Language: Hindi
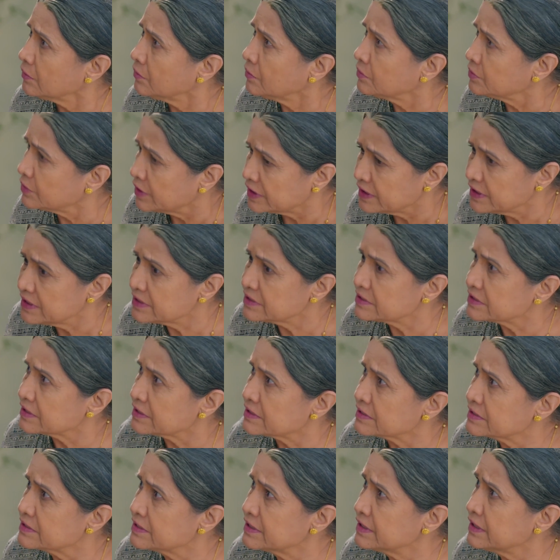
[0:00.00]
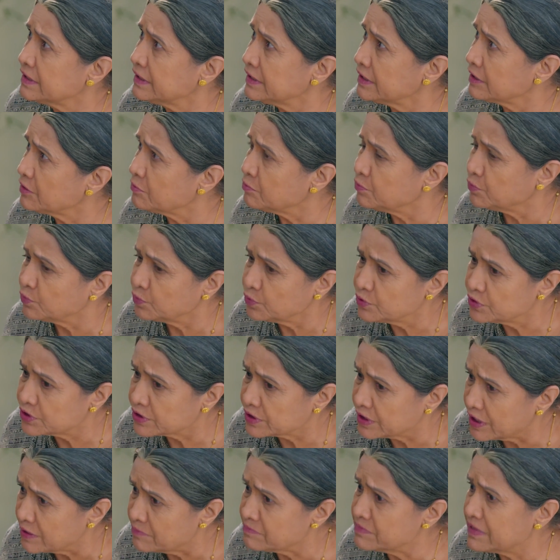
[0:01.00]
और तेरे सर से एक बोझ
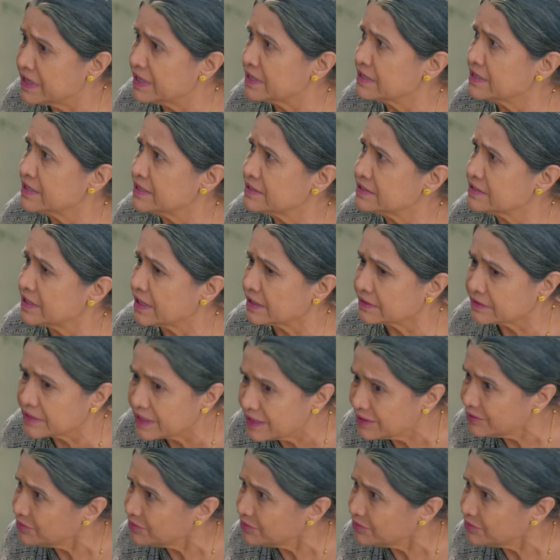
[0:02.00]
कम करना चाहता